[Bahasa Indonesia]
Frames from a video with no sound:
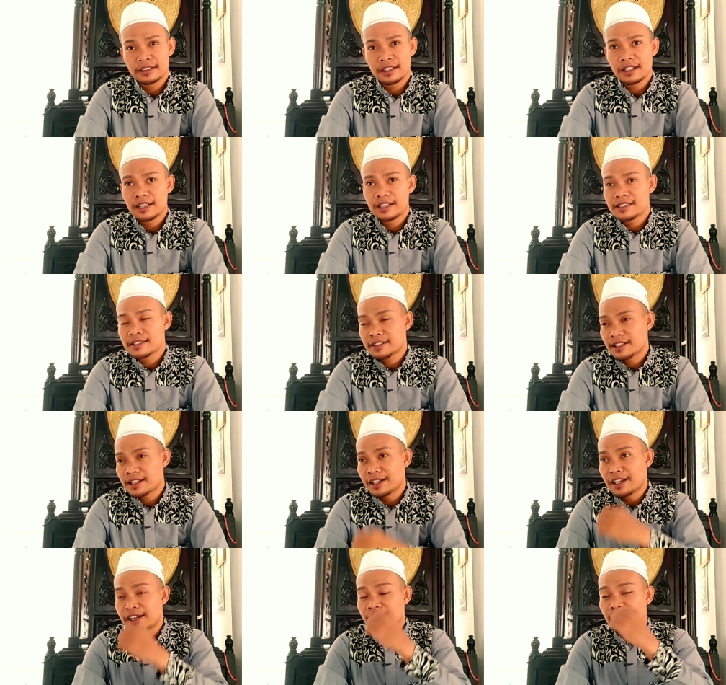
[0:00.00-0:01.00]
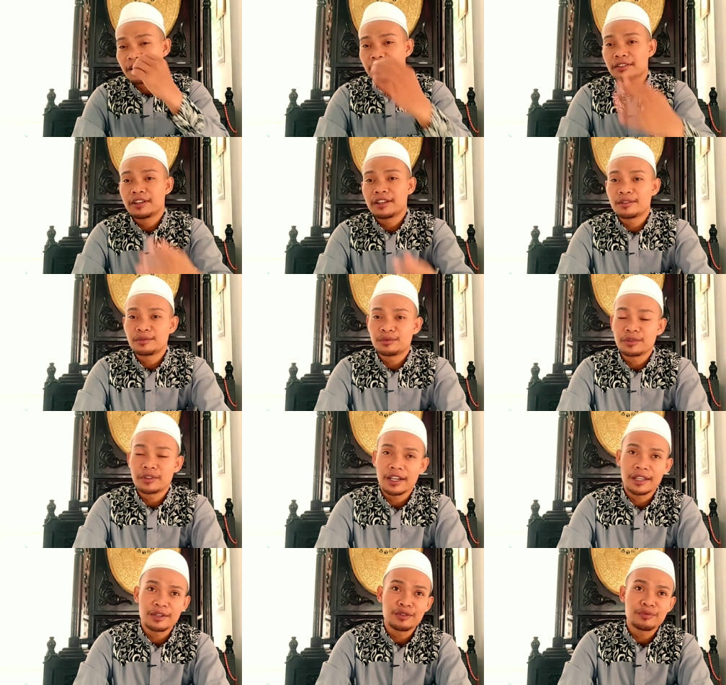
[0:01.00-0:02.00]
uh, skenario Allah untuk
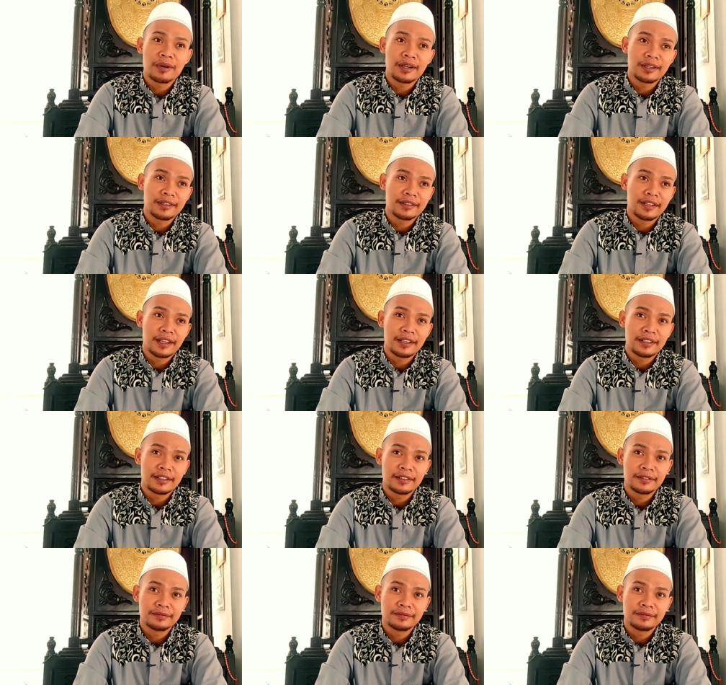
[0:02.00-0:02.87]
kehidupan kita ini